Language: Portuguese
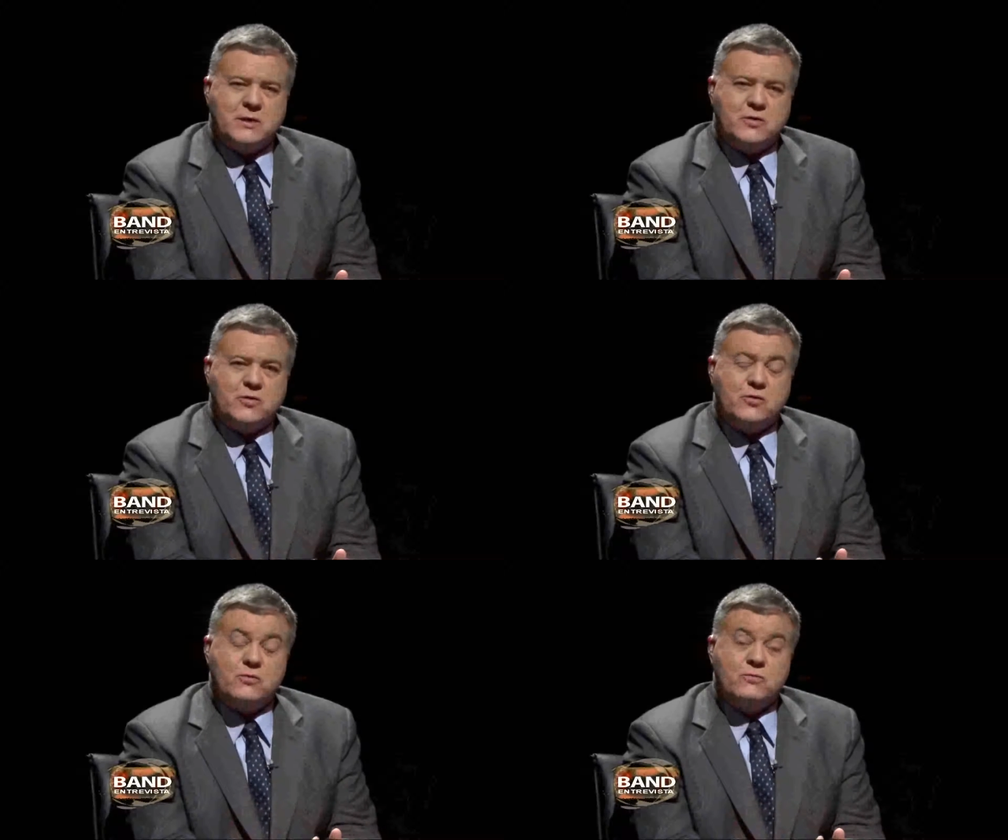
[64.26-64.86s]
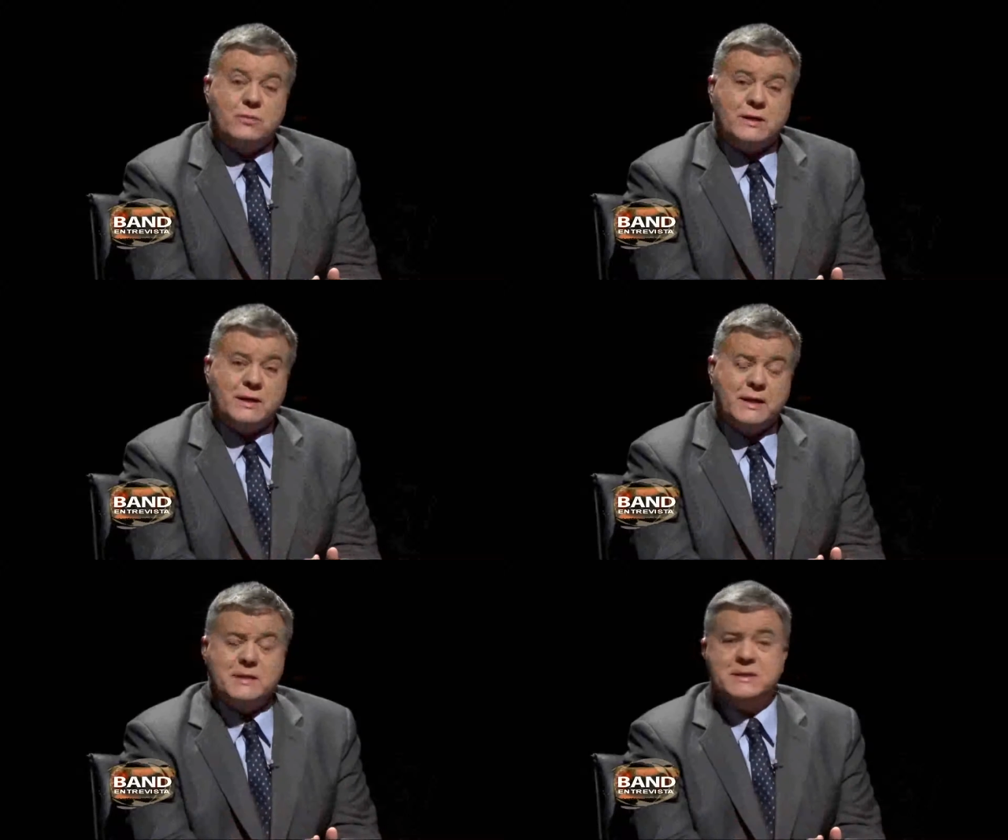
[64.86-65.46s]
com
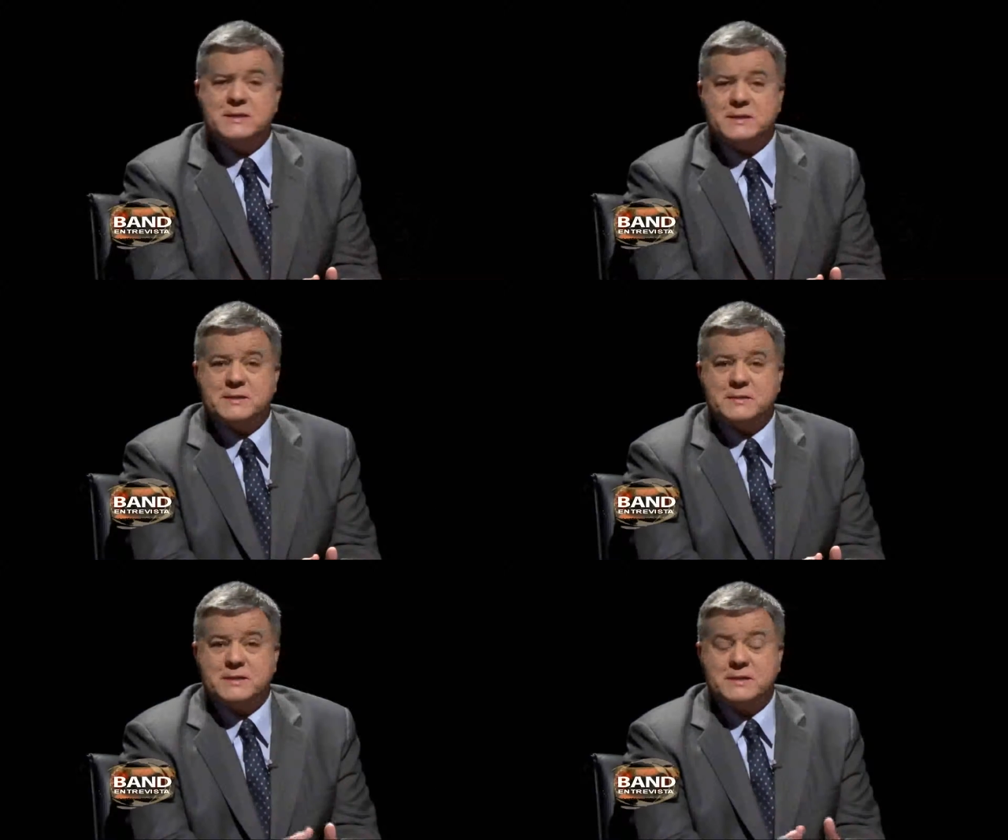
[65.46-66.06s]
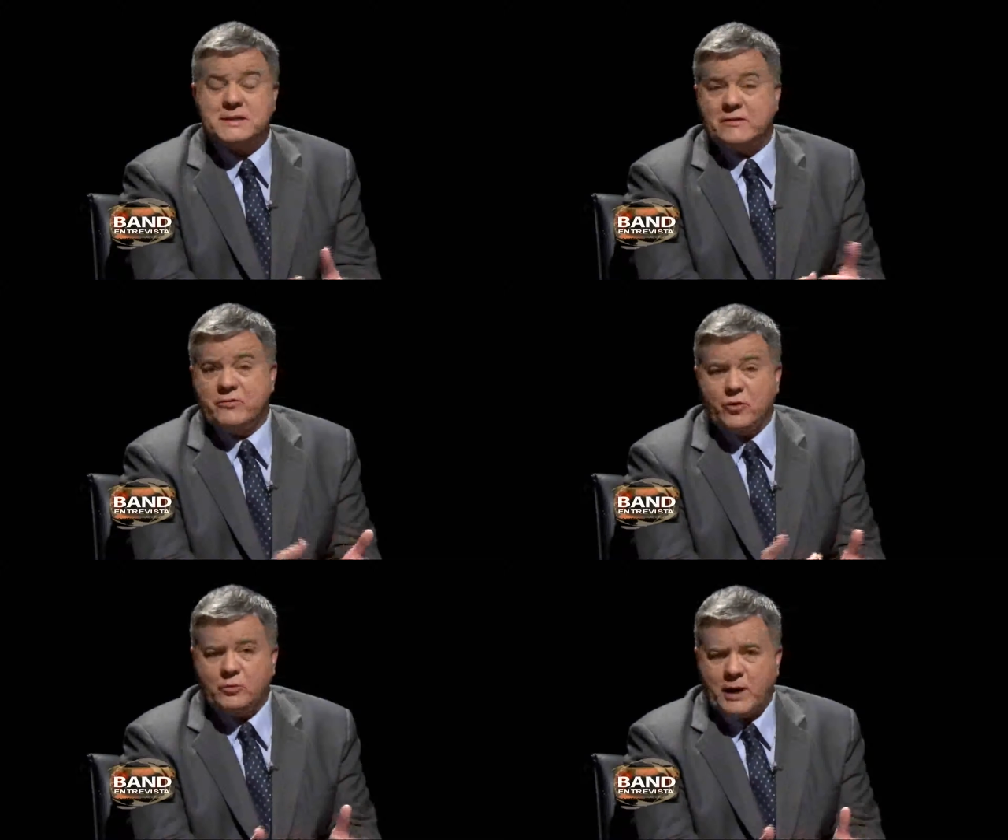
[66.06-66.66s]
crises que se
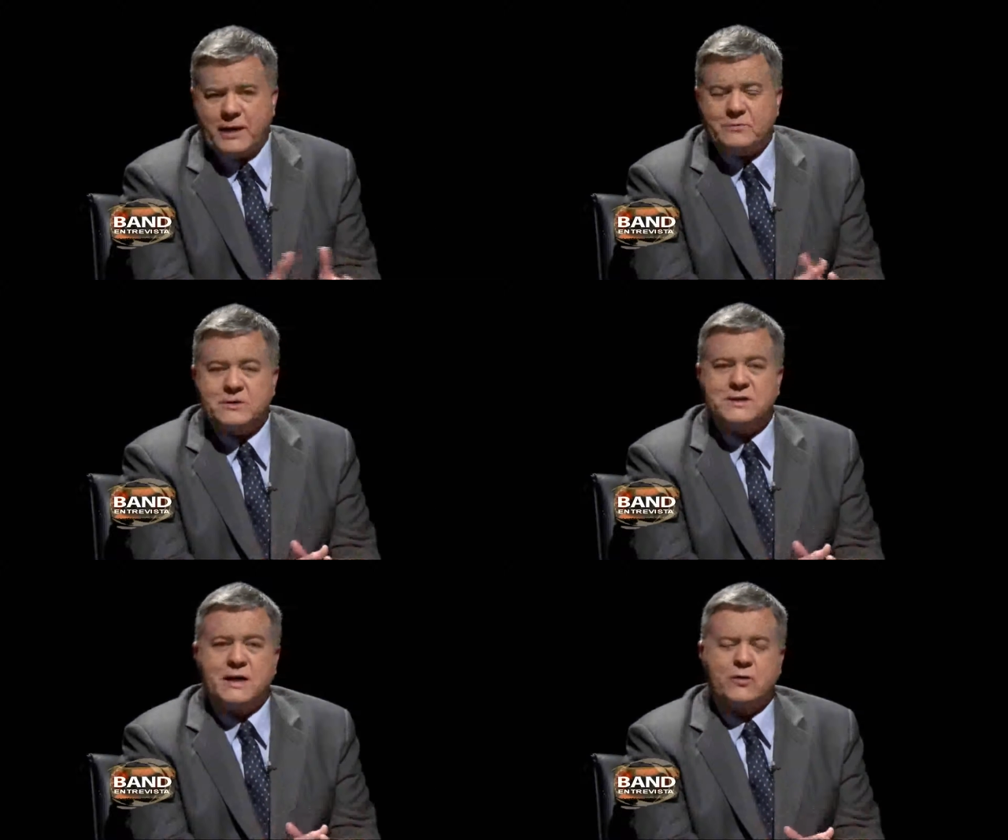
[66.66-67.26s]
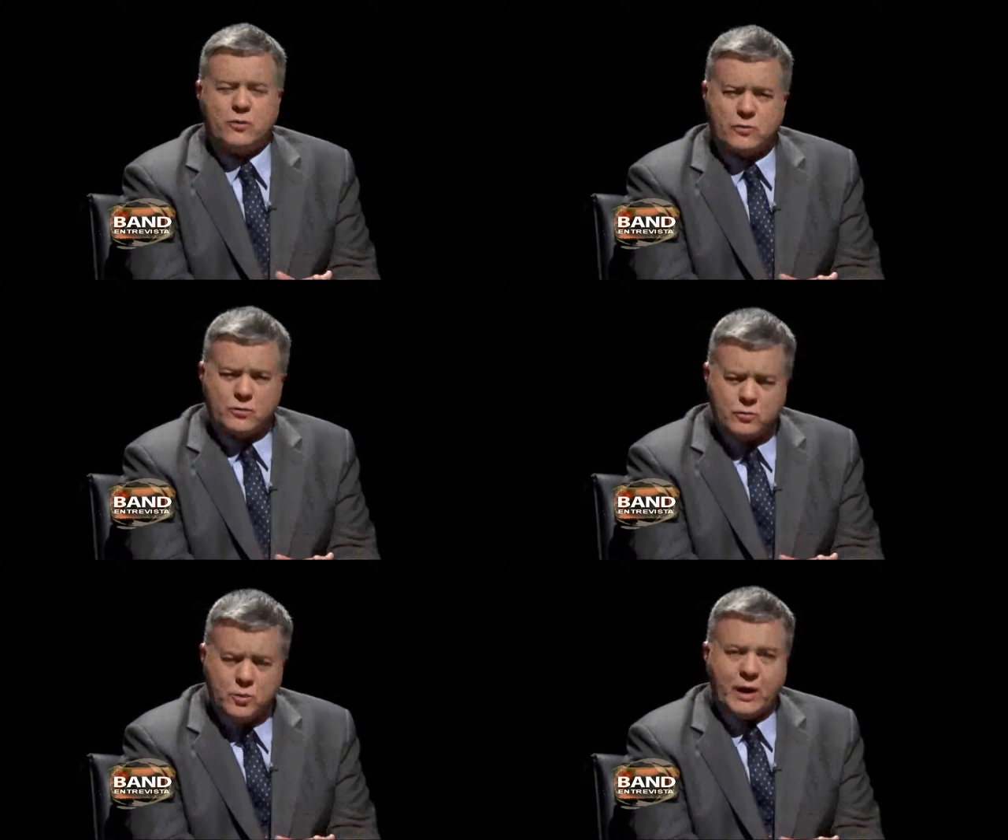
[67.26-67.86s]
avolumaram, que se
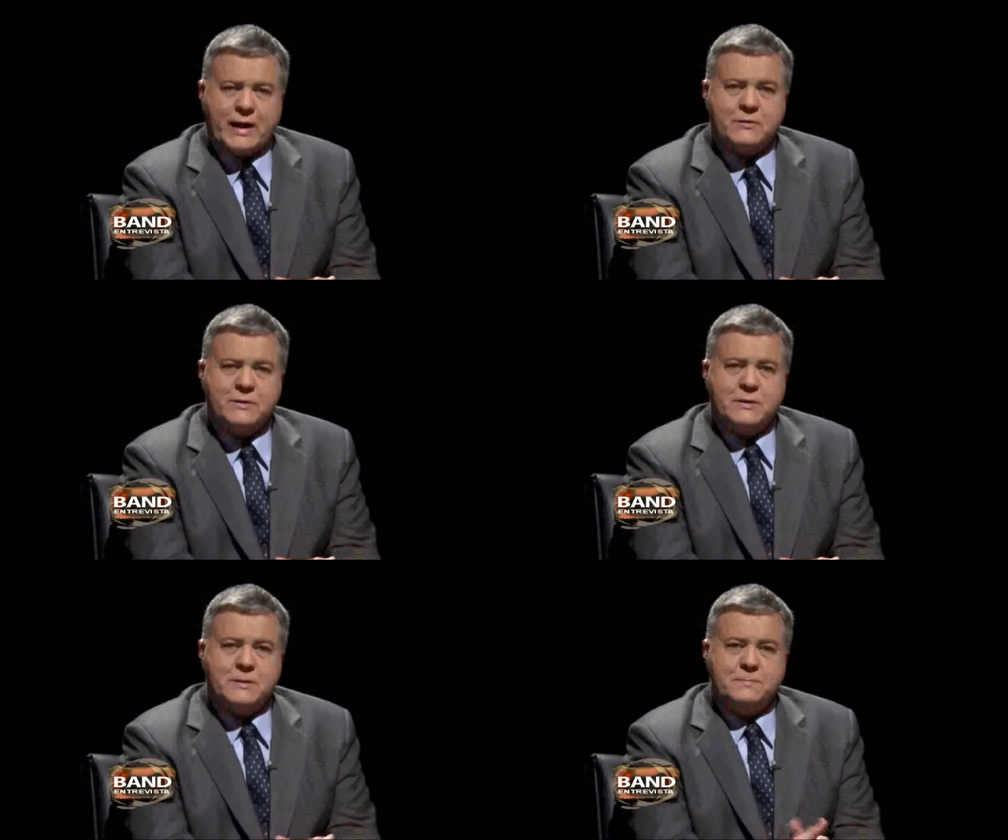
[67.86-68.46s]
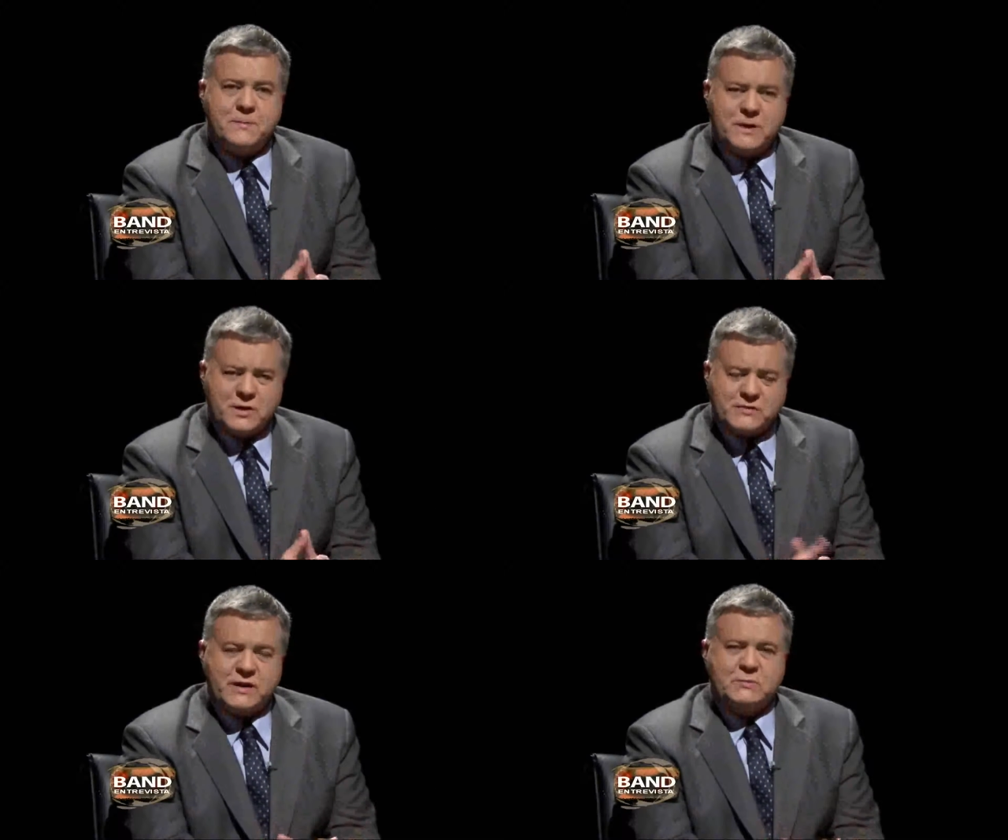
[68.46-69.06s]
acumularam, e
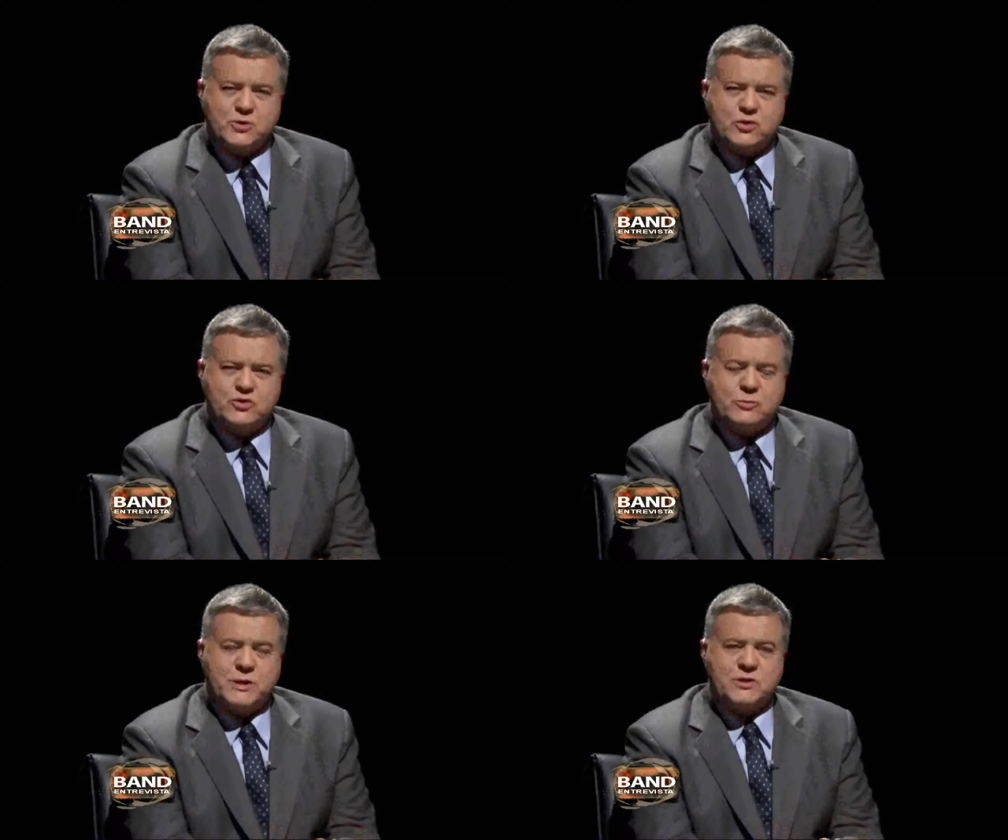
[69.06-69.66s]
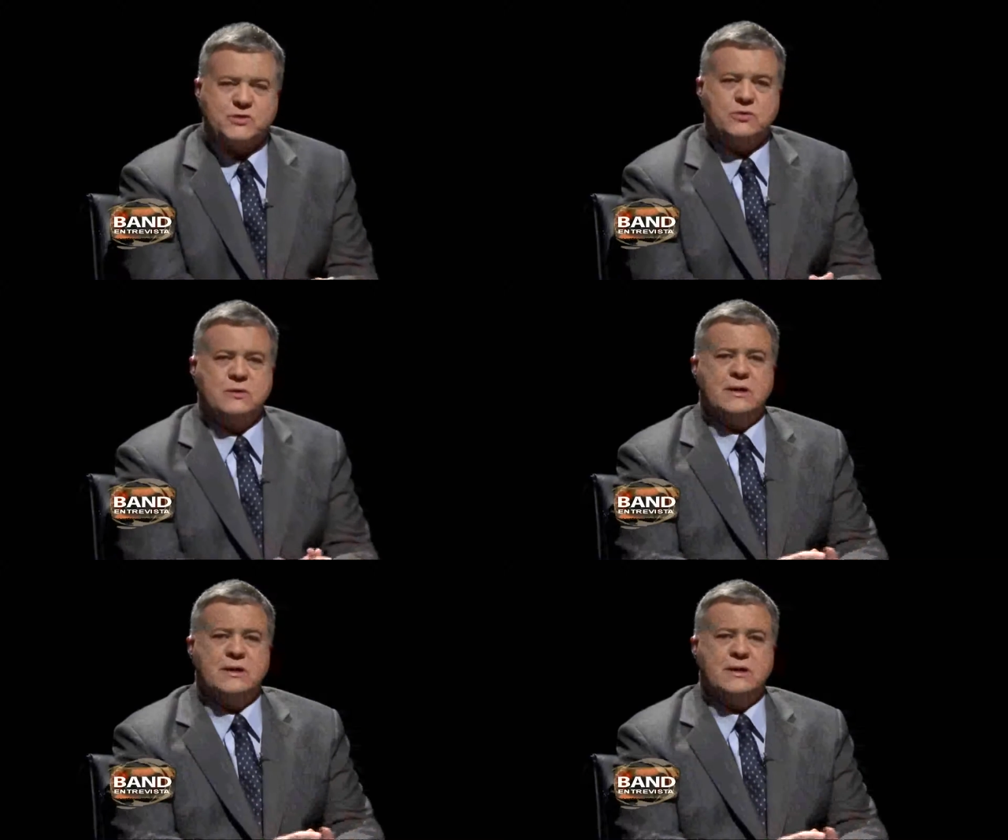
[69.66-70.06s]
nós falamos hoje sobre isso.